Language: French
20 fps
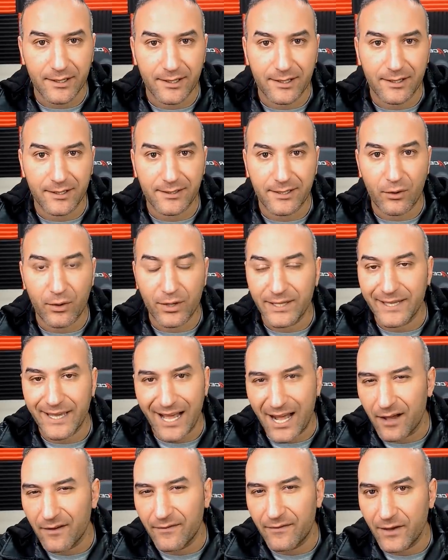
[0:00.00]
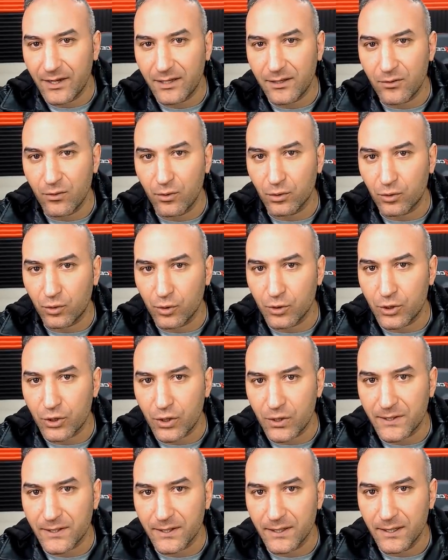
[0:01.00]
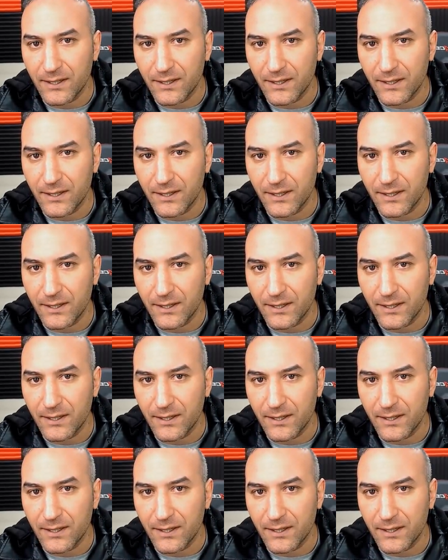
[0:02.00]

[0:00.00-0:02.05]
euh, ça aurait été infecté ou autre chose,